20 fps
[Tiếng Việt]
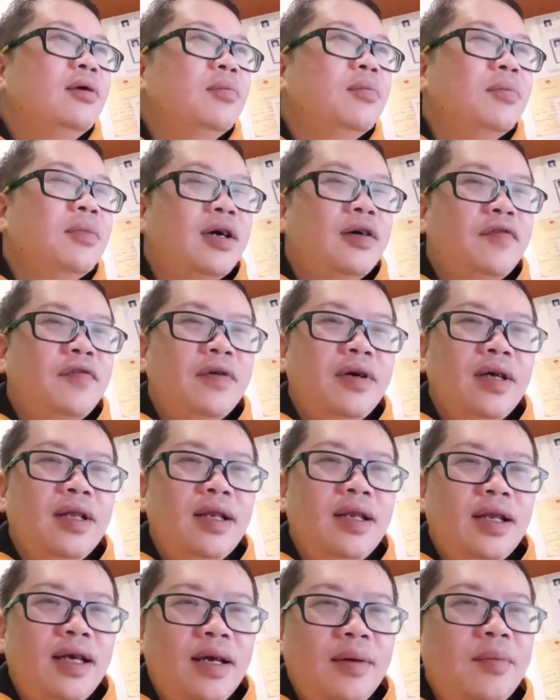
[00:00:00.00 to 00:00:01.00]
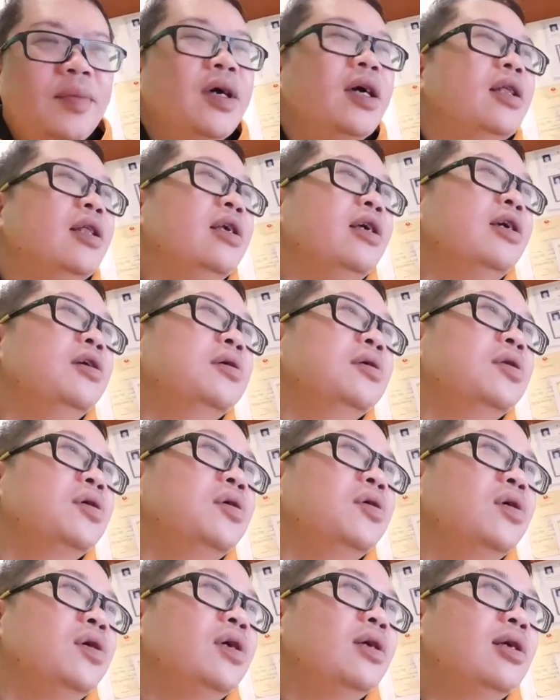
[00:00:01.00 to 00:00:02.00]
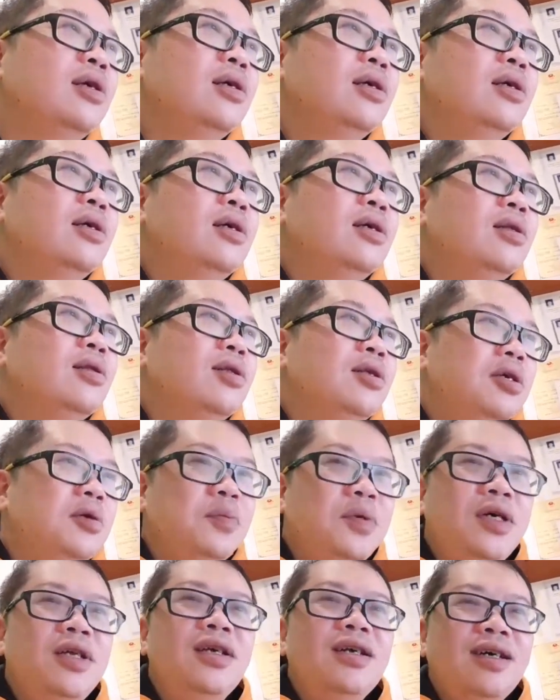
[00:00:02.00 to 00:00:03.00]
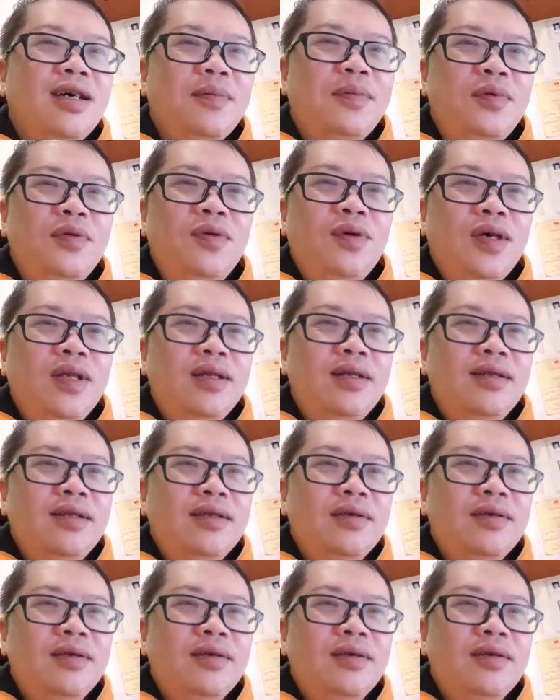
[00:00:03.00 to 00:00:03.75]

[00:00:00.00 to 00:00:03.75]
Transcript: mà phải làm đại lý của tôi thì mới được gặp luôn.